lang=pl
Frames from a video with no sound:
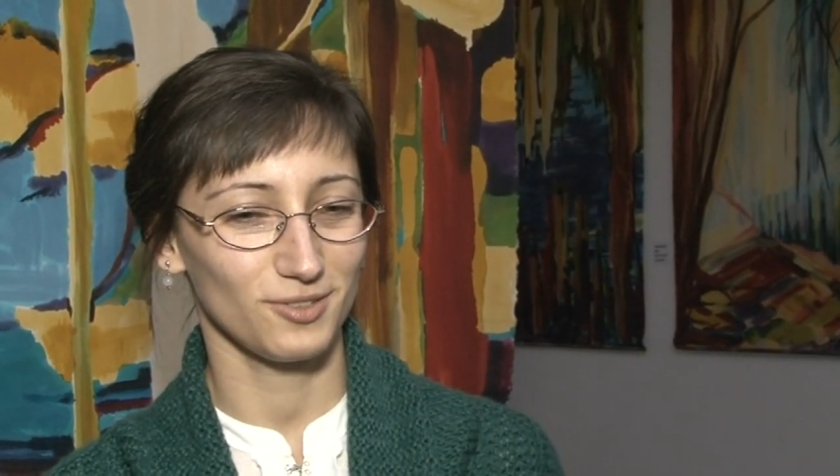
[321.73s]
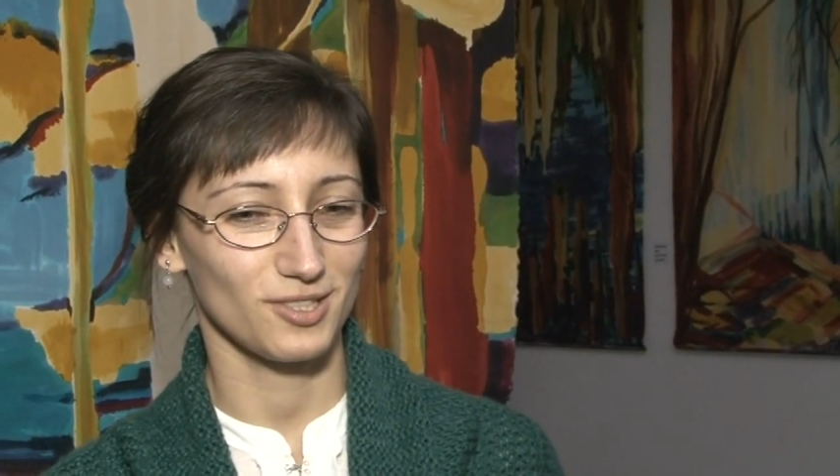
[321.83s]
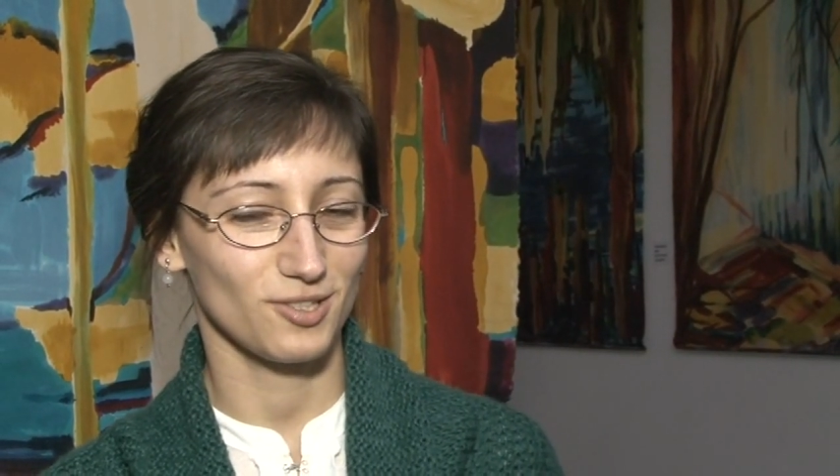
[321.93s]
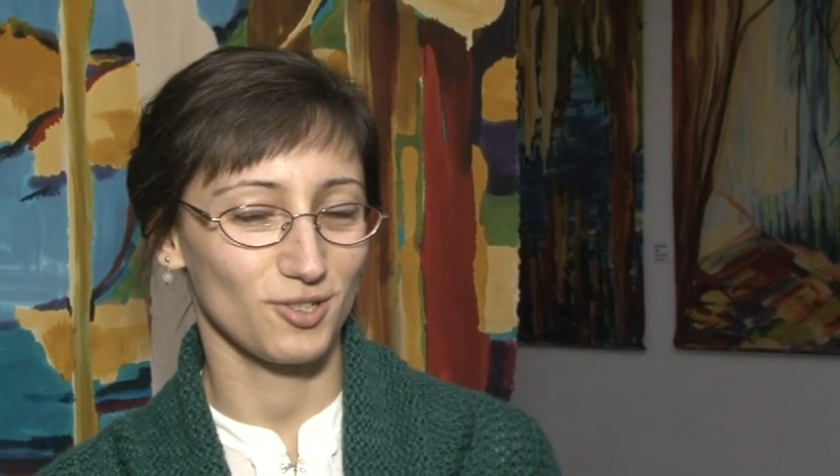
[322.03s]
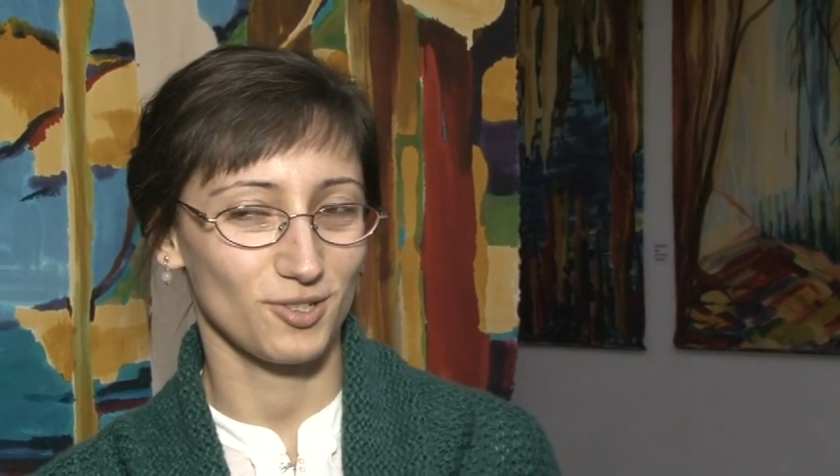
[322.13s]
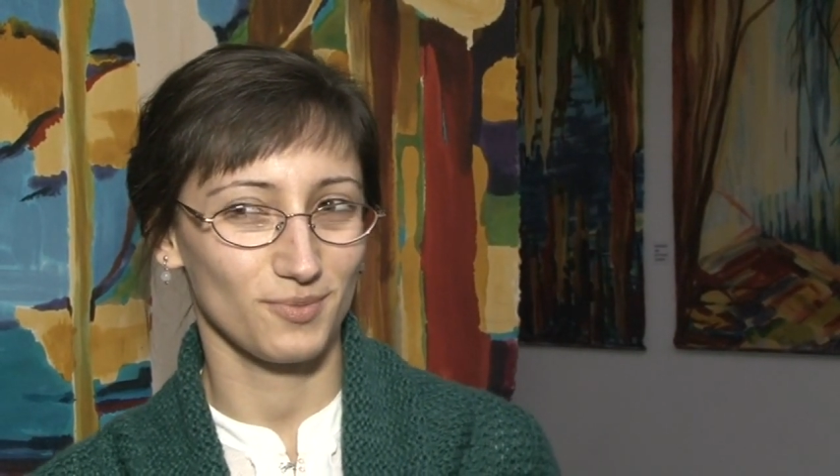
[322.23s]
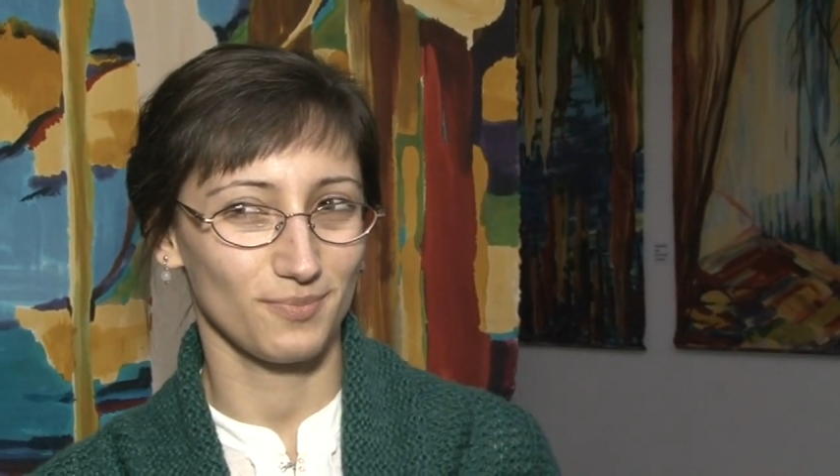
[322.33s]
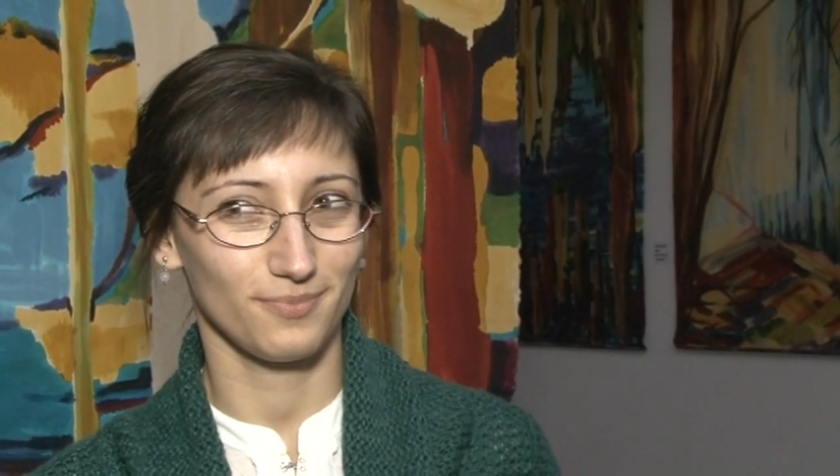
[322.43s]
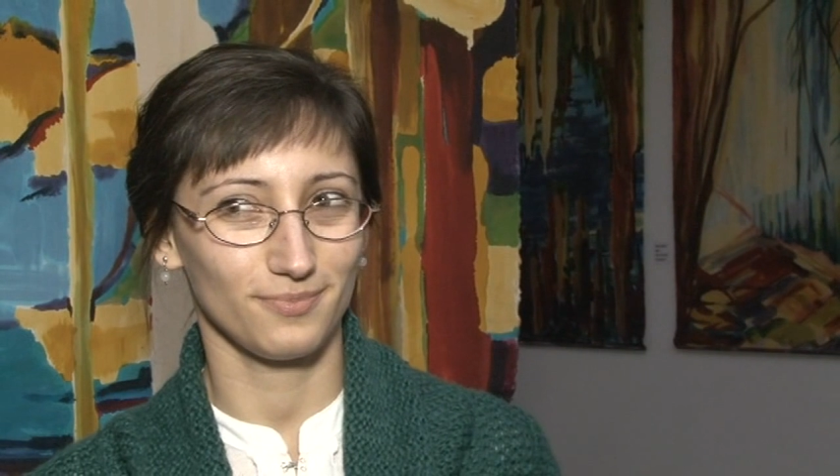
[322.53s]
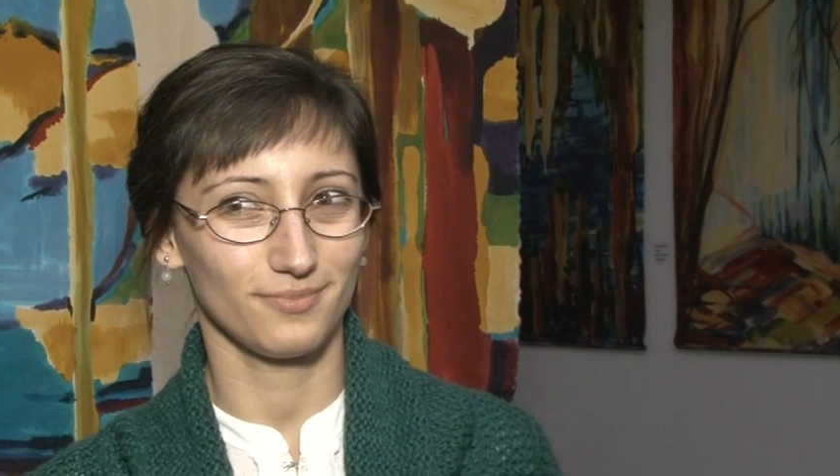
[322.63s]
no i też
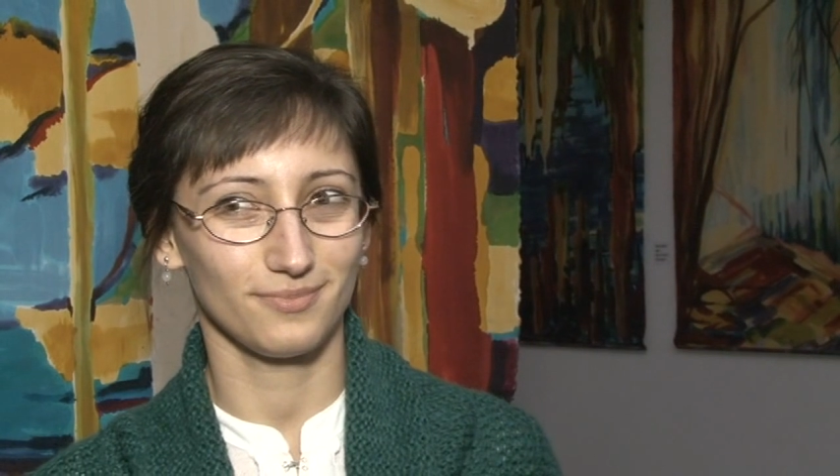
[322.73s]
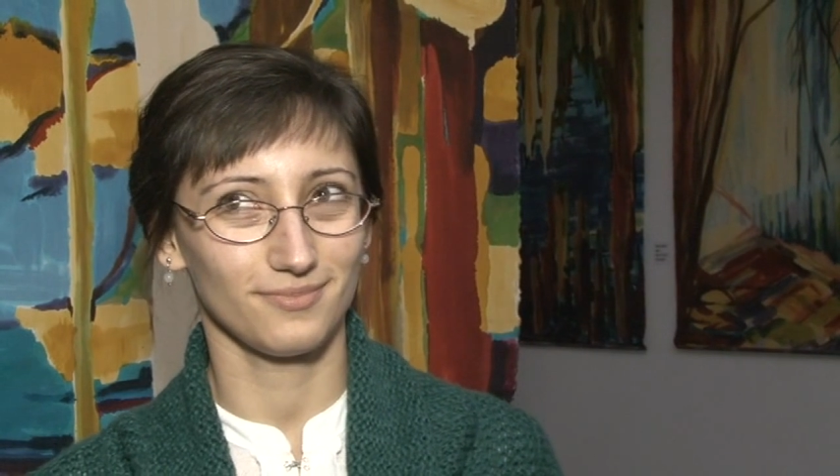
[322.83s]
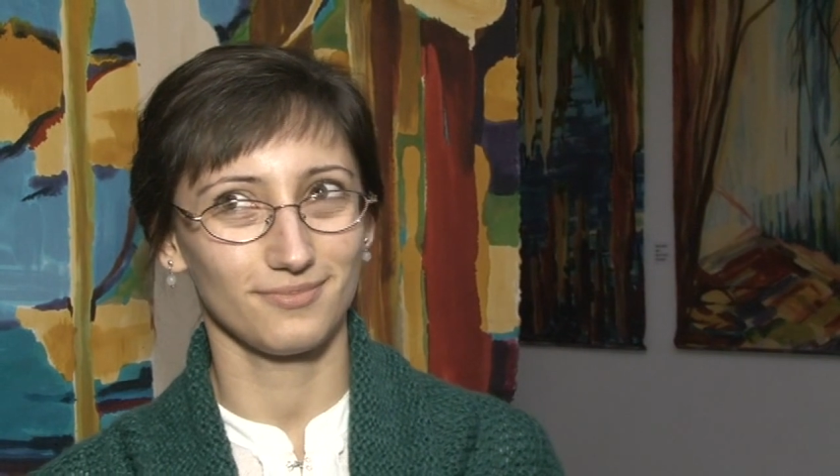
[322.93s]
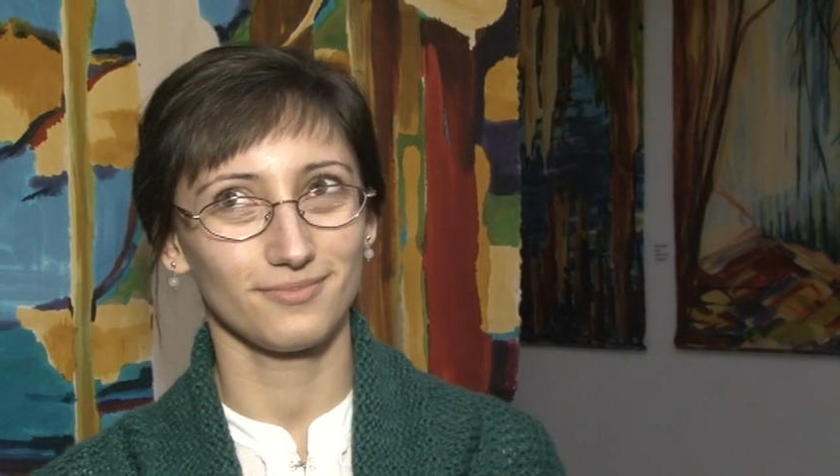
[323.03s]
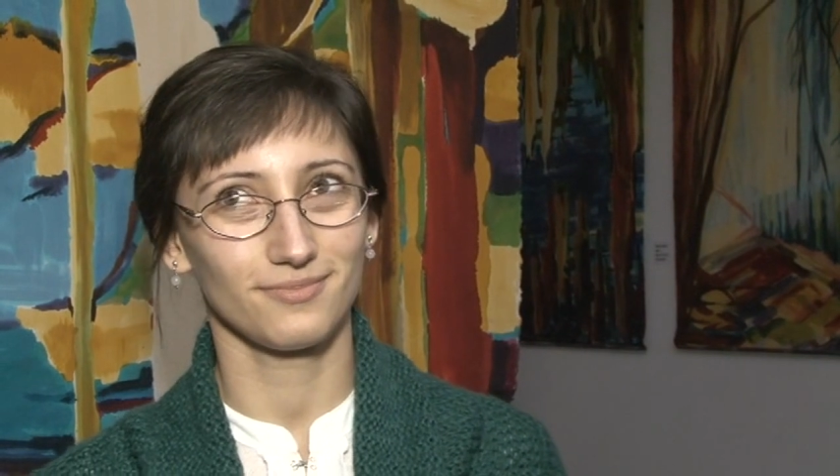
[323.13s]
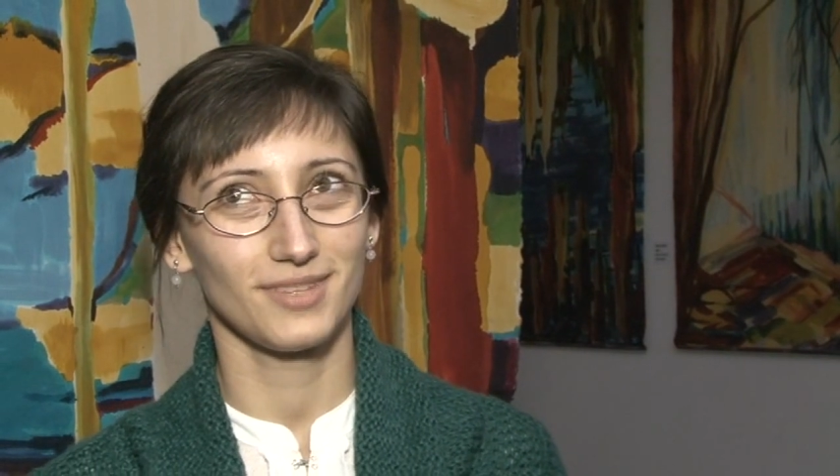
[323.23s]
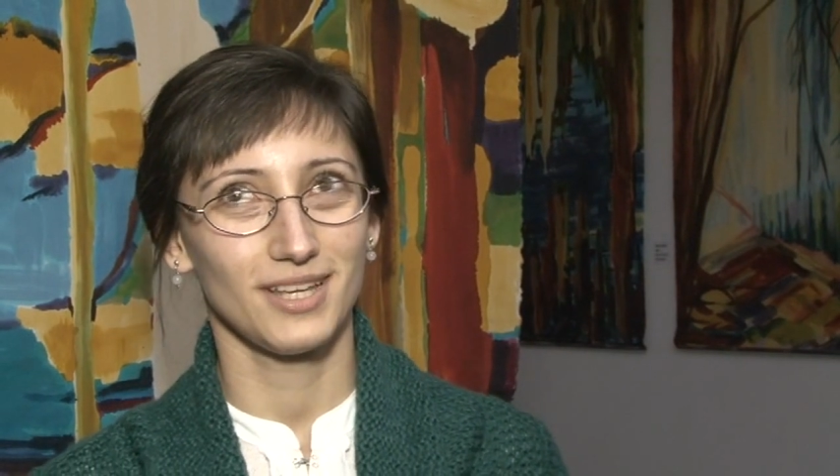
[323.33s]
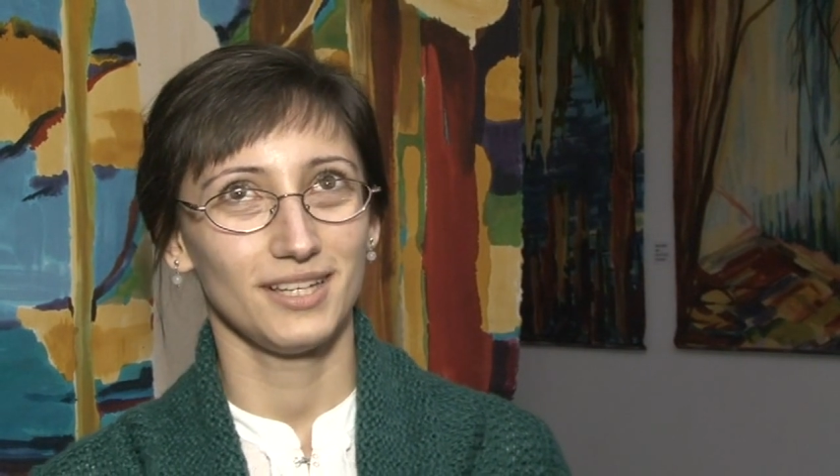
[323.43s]
mm,